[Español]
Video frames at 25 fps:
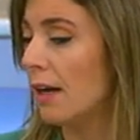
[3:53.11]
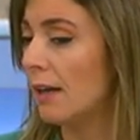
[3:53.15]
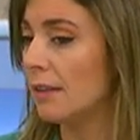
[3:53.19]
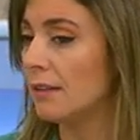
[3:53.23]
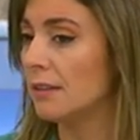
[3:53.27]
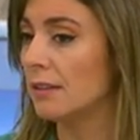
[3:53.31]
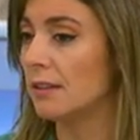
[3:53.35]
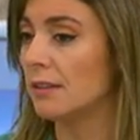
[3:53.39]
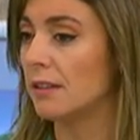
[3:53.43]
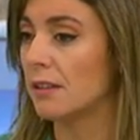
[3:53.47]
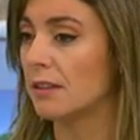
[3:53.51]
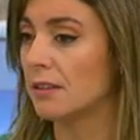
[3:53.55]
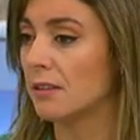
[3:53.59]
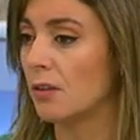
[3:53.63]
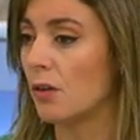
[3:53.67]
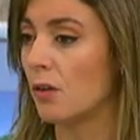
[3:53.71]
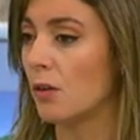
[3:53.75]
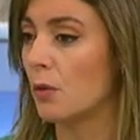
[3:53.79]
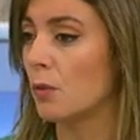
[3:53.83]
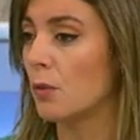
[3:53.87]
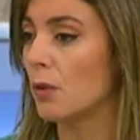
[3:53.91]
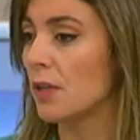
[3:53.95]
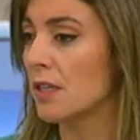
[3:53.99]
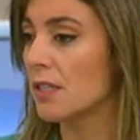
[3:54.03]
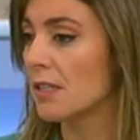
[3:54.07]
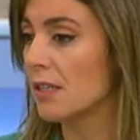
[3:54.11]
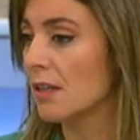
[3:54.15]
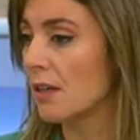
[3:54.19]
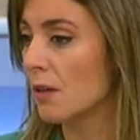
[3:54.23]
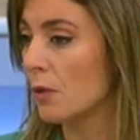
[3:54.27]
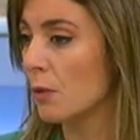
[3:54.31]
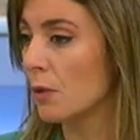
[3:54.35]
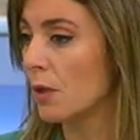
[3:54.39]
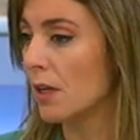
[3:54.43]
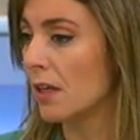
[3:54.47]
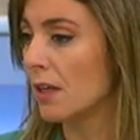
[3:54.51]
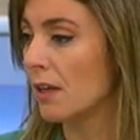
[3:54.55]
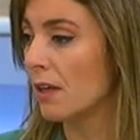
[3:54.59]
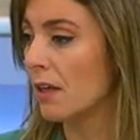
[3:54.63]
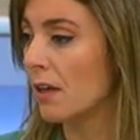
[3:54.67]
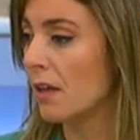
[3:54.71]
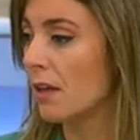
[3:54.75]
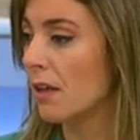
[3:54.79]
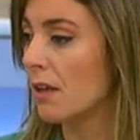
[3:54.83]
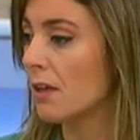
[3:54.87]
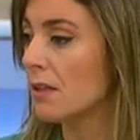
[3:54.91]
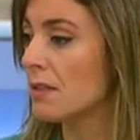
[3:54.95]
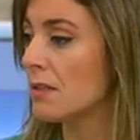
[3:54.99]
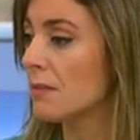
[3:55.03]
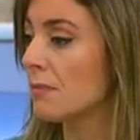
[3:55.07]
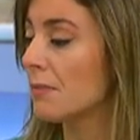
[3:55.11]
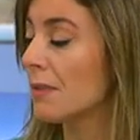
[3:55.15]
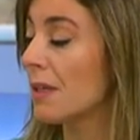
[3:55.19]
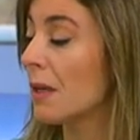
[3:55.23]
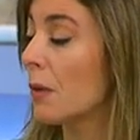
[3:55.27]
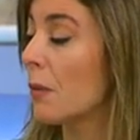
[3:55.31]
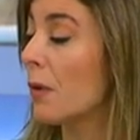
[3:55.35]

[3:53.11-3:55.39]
han detectado algunas irregularidades,